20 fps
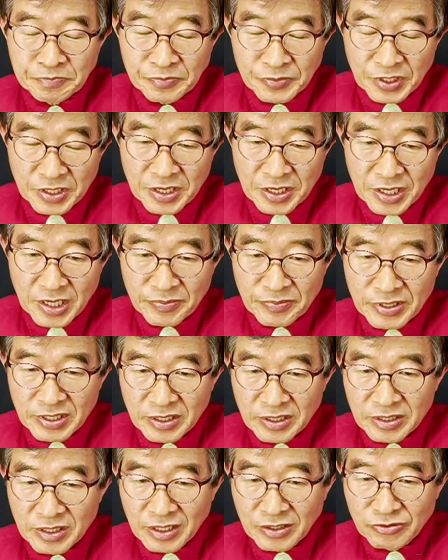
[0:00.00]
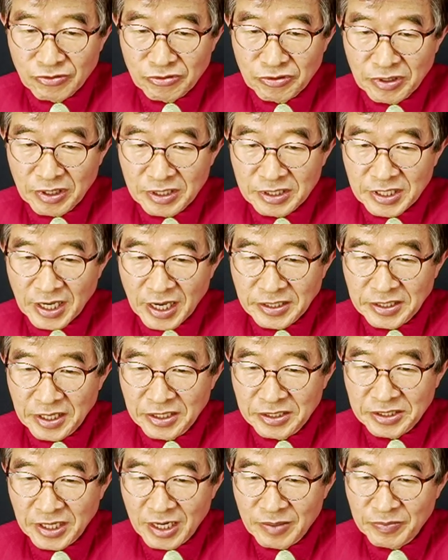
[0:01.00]
특히 김 씨는 영수증을
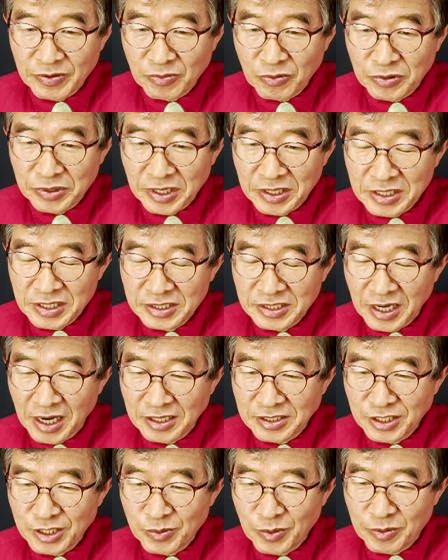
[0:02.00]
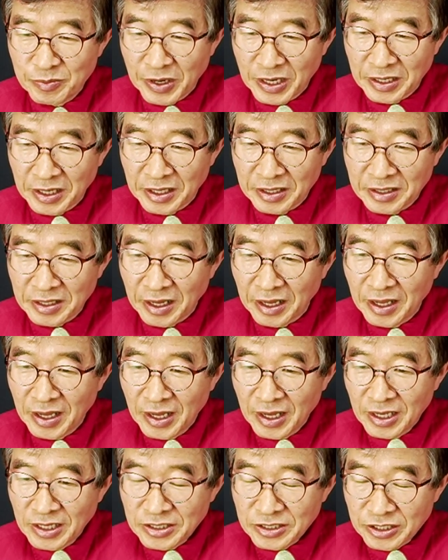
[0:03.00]
자세히 살펴보다 이상한 점을 발견했다.
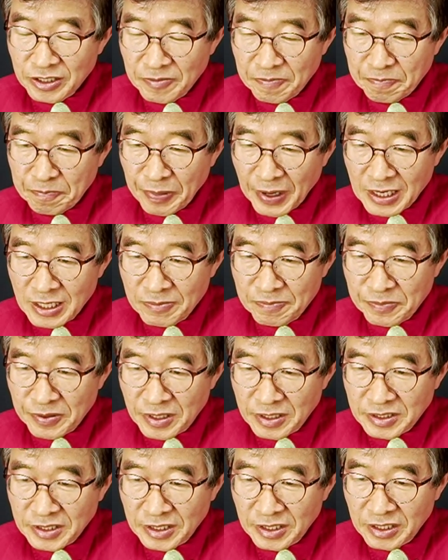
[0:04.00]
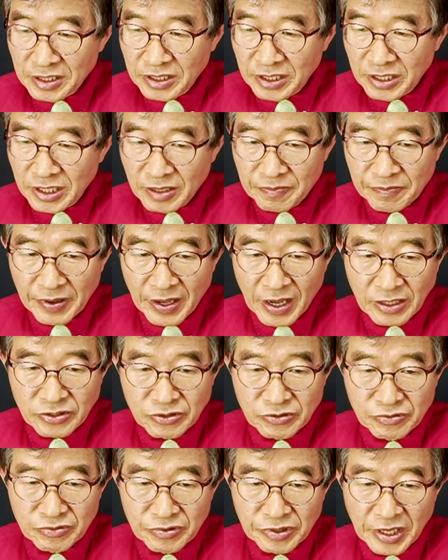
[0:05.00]
18%팁
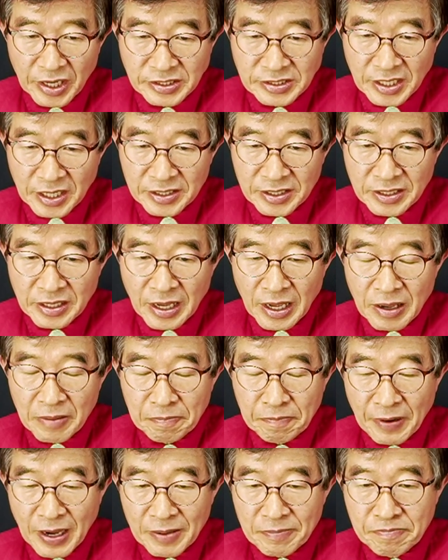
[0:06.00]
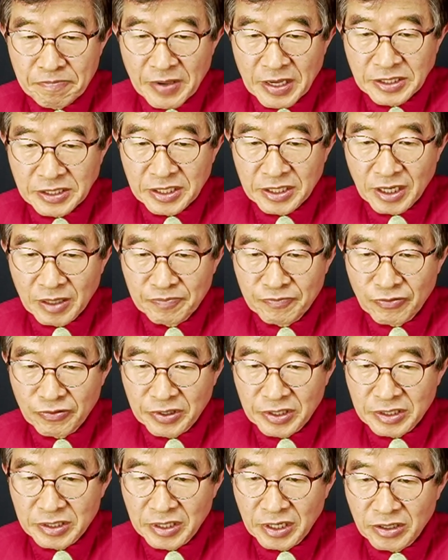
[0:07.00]
액수 계산이 판매세가
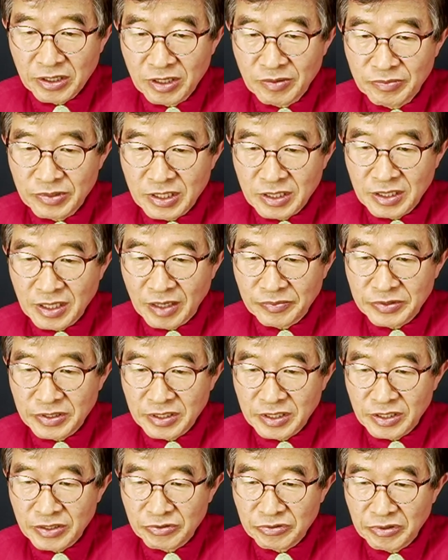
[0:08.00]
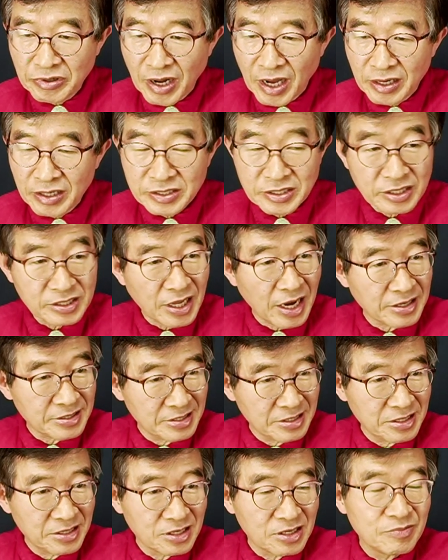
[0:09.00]
붙기 전에 음식값을 기준으로 한 것이
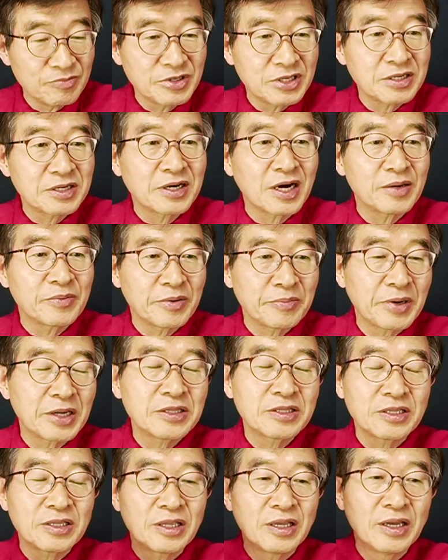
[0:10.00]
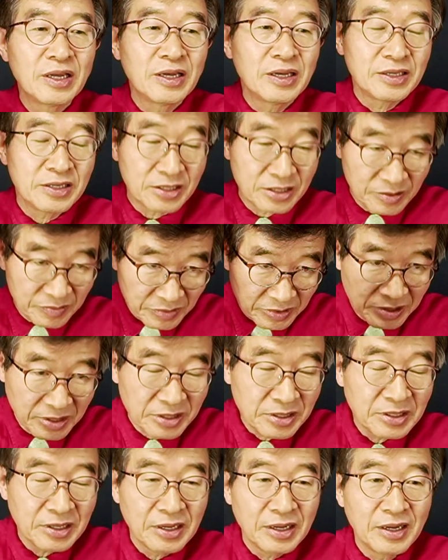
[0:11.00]
당연히 음식값에만
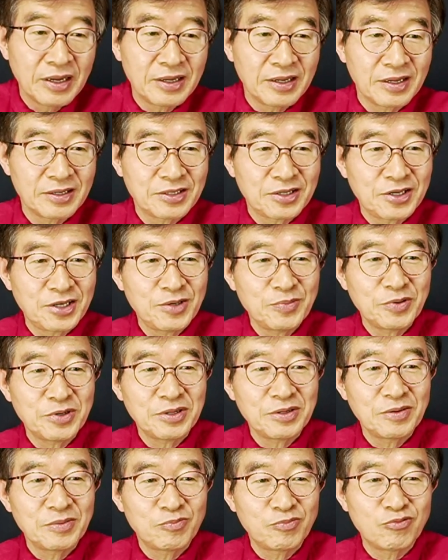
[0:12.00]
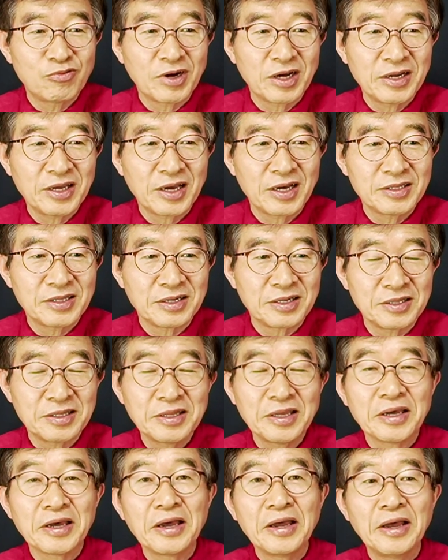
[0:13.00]
여러분들 팁을 부과를 해야
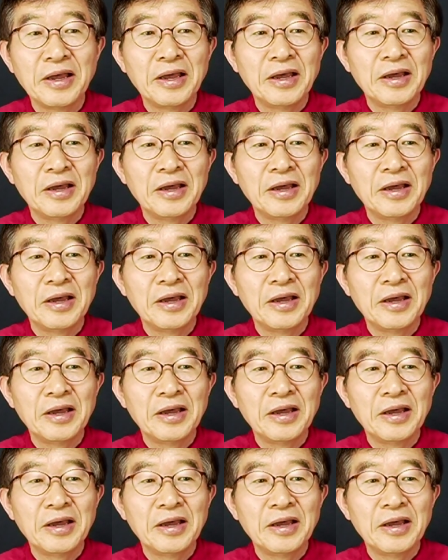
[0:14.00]
되는데